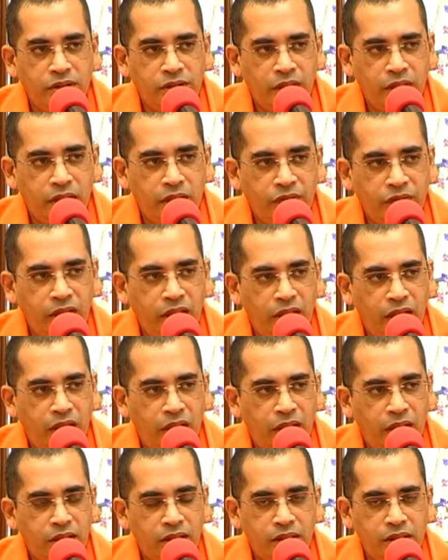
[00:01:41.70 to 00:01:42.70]
చదివి
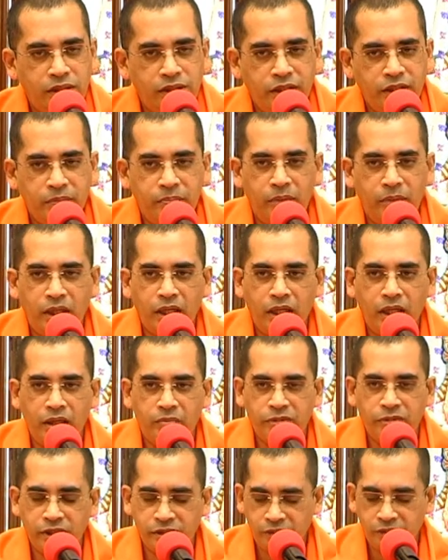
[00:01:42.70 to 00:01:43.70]
ఆరాధించి
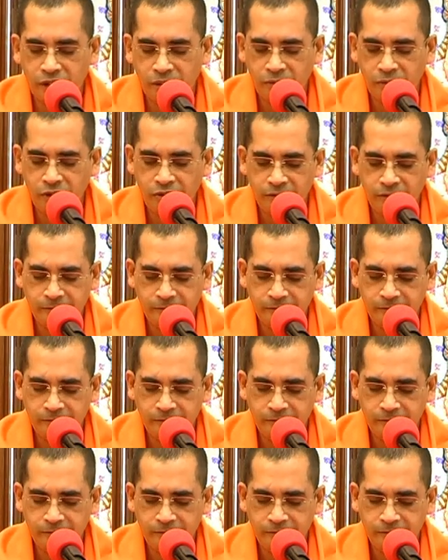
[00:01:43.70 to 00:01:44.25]
పారాయణం చేస్తామో